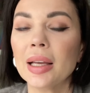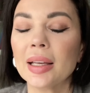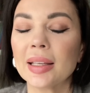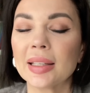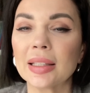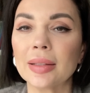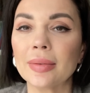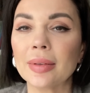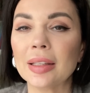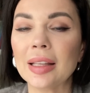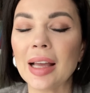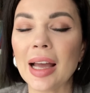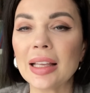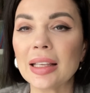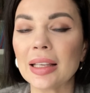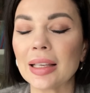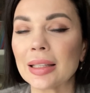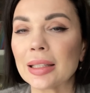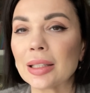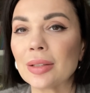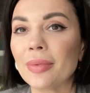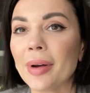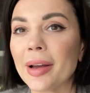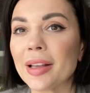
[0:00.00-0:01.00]

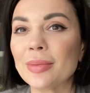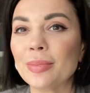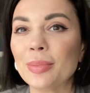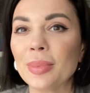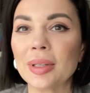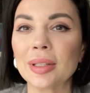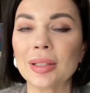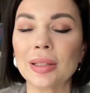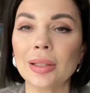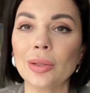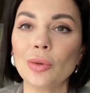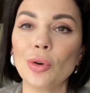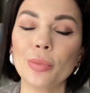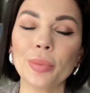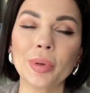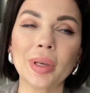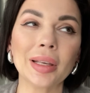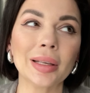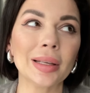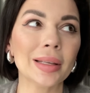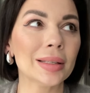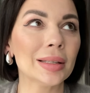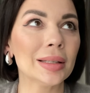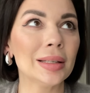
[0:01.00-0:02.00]
свидания, свадьбы,
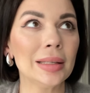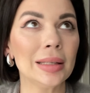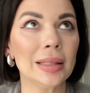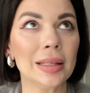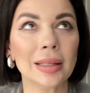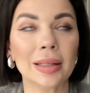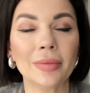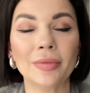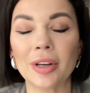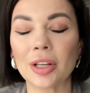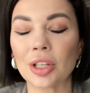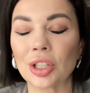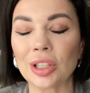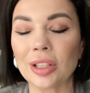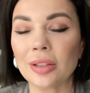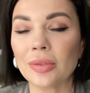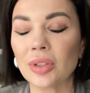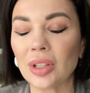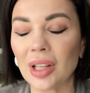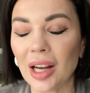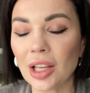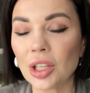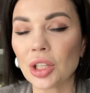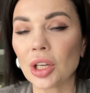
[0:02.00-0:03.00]
съемки и важные
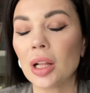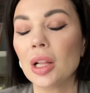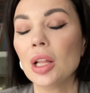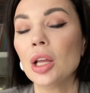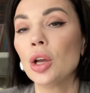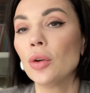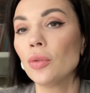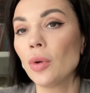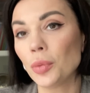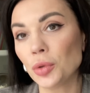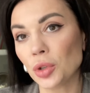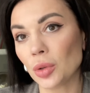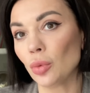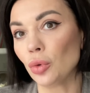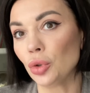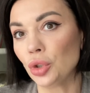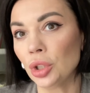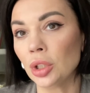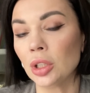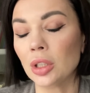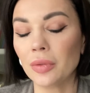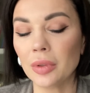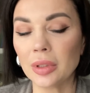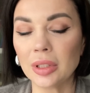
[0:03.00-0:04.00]
встречи. В общем,
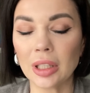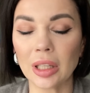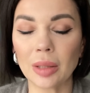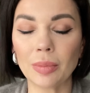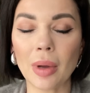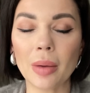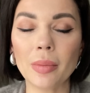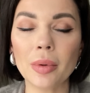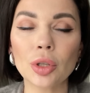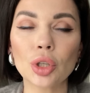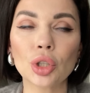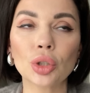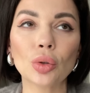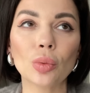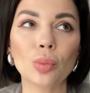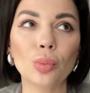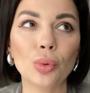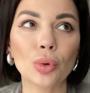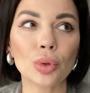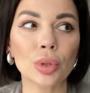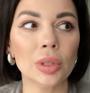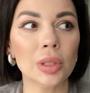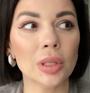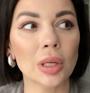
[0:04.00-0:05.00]
учитывайте этот момент, что
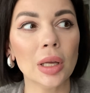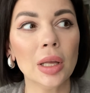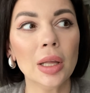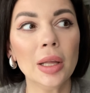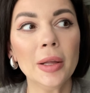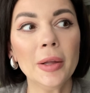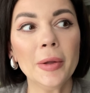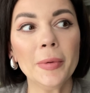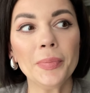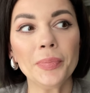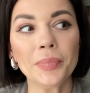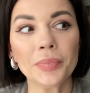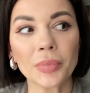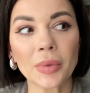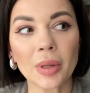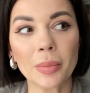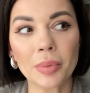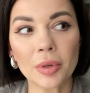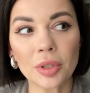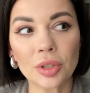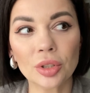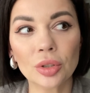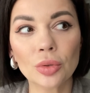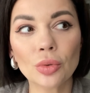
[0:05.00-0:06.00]
после
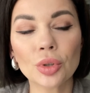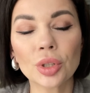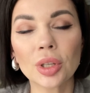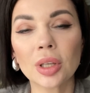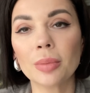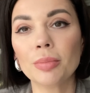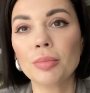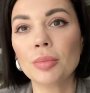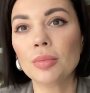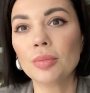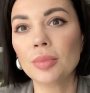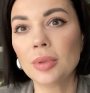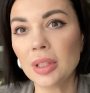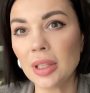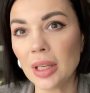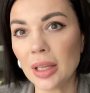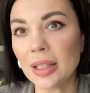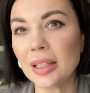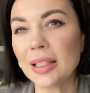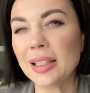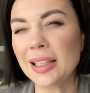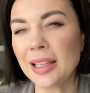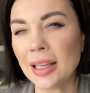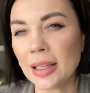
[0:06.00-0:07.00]
процедурки дней
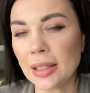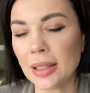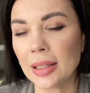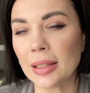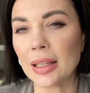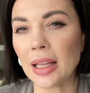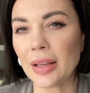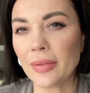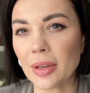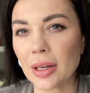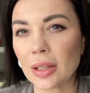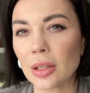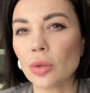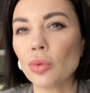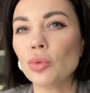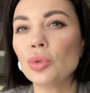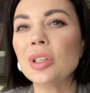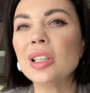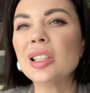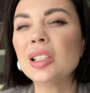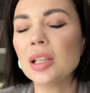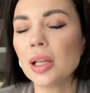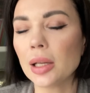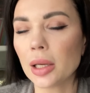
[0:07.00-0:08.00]
10, наверное, ну,
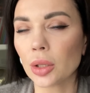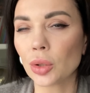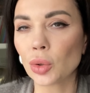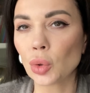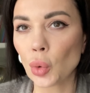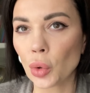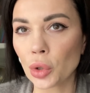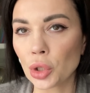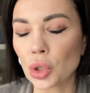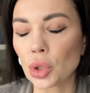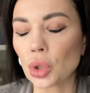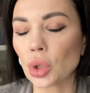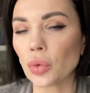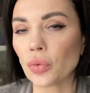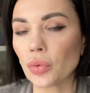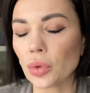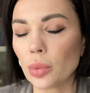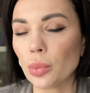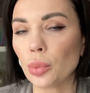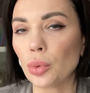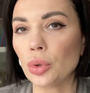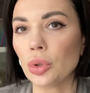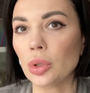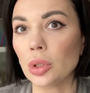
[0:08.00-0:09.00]
неделя точно
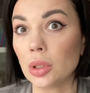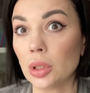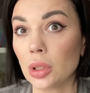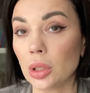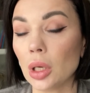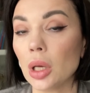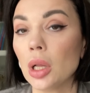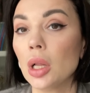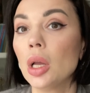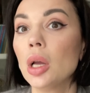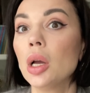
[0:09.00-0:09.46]
вы будете